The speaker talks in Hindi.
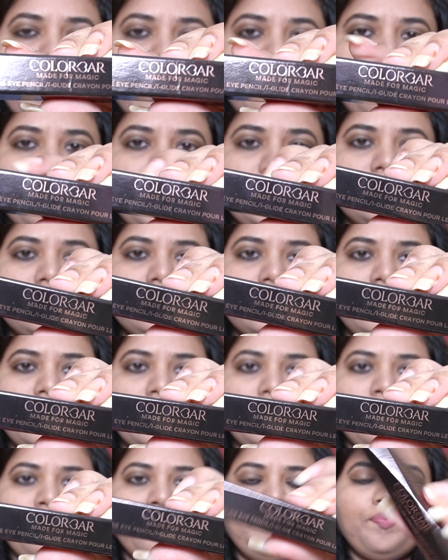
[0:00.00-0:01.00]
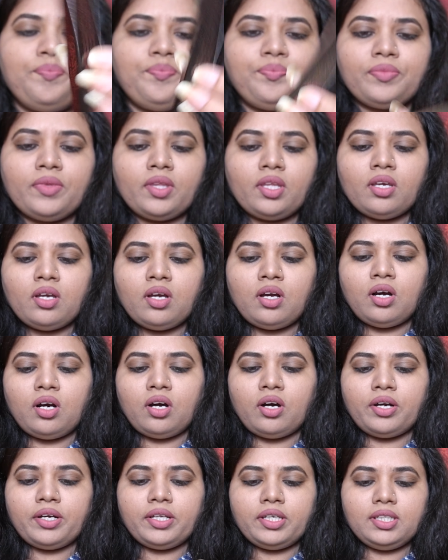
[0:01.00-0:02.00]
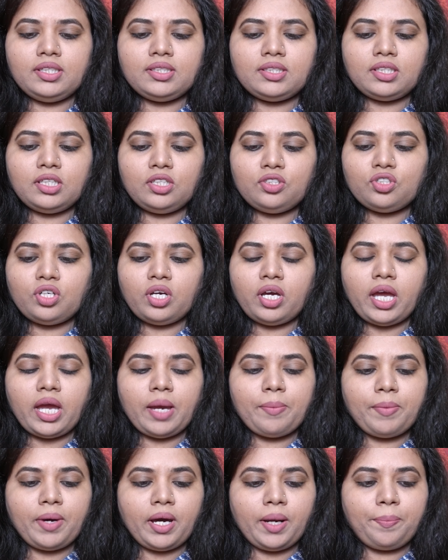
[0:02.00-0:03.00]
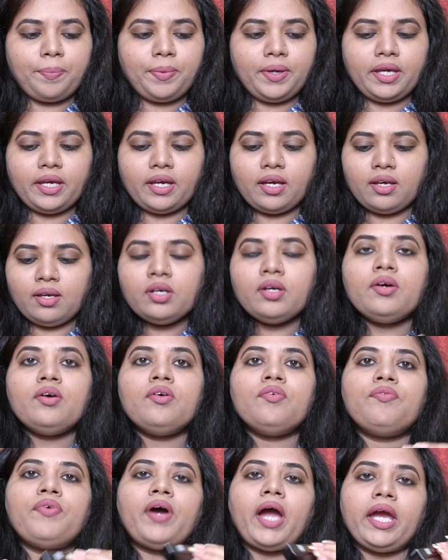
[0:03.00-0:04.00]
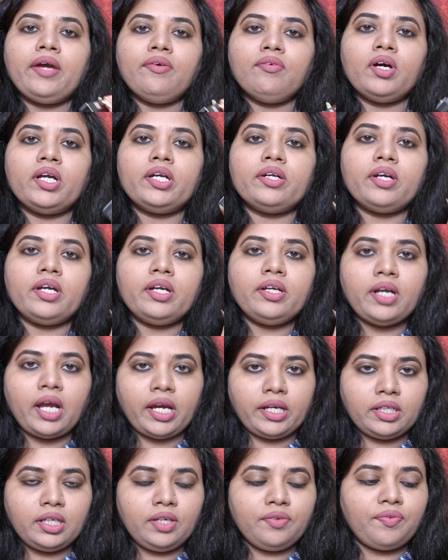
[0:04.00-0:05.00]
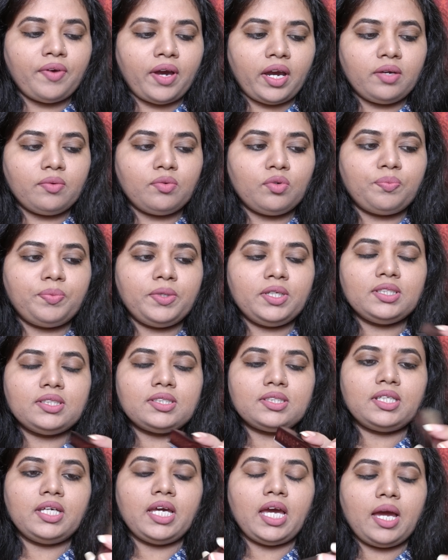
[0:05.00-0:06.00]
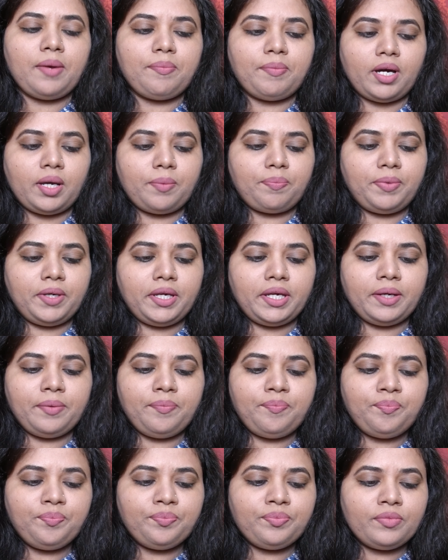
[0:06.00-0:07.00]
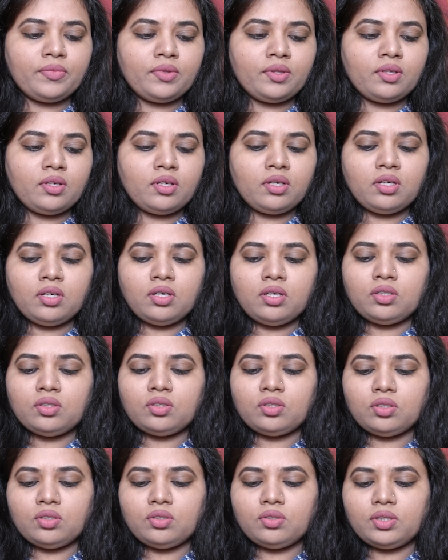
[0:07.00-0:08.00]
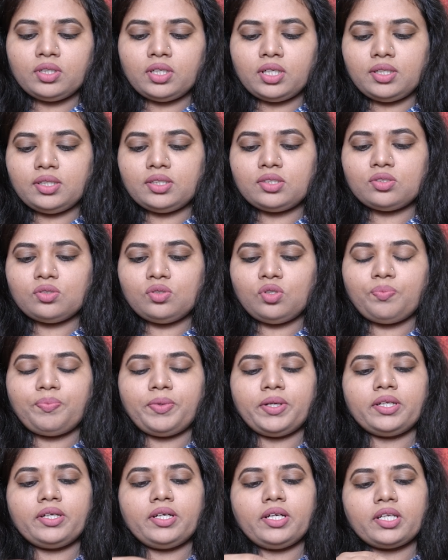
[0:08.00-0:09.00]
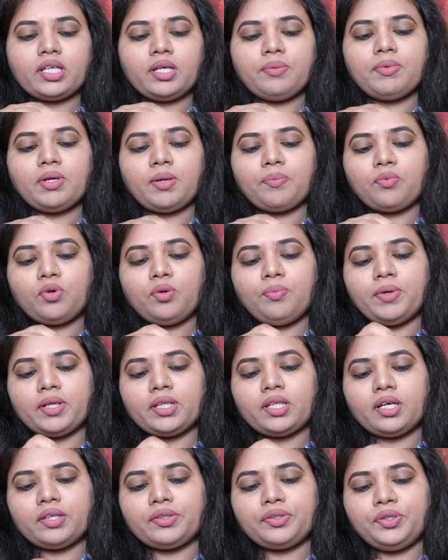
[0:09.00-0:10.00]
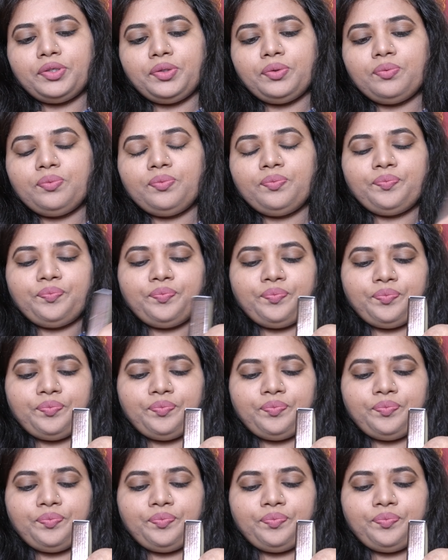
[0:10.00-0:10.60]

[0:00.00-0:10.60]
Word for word: आई पेंसिल है और इसकी जो एम है फाइव हंड्रेड नाइन्टी फाइव रुपीज़ इसकी एम आर पी है तो इसको ओपन करके मैं आपको बताती हूँ